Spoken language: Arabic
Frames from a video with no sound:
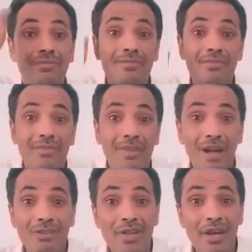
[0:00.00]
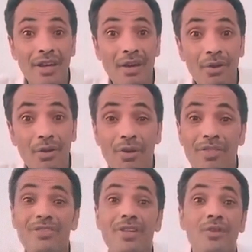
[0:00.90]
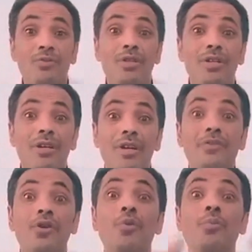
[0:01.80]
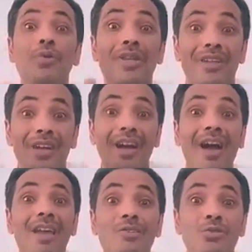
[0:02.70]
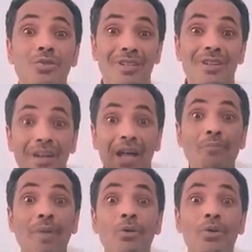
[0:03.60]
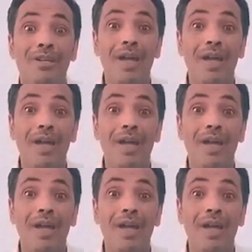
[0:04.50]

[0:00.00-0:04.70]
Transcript: ملايين الناس على الخروج في فعالياتها الطائفية لتضليل الرأي العام